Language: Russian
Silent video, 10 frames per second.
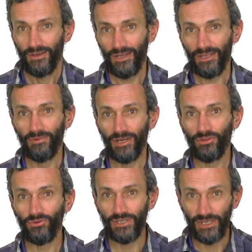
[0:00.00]
Это мои
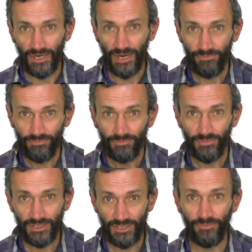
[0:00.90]
друзья,
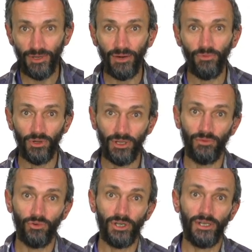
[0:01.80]
мы с ними
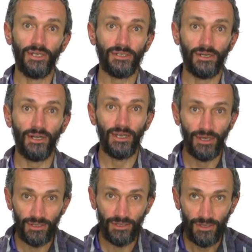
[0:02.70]
работаем уже несколько
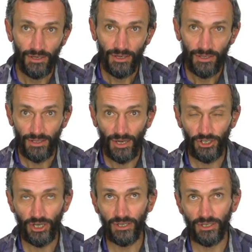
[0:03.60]
лет.
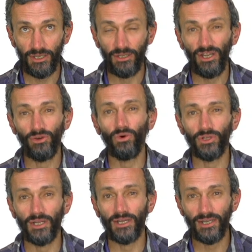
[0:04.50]
Начали где-то три
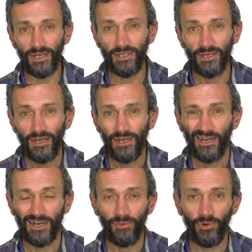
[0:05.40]
года назад
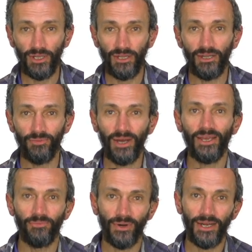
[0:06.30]
работать над
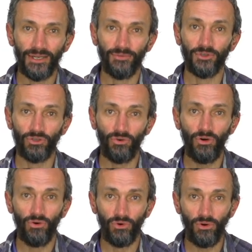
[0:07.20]
моим проектом
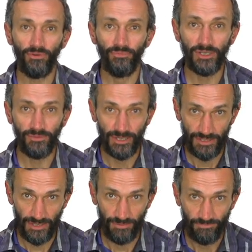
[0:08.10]
«100 уроков
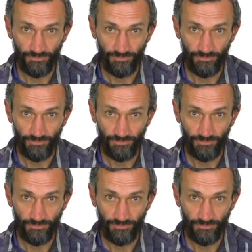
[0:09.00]
математики».